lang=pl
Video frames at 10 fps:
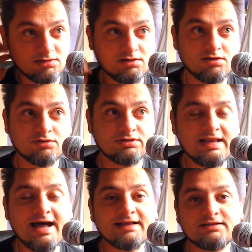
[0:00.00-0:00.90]
e, od
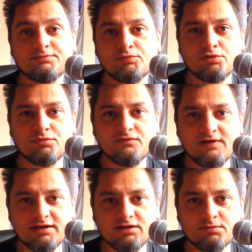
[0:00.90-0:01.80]
lat
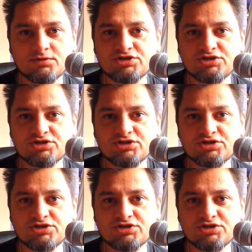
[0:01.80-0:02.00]
promowaniem,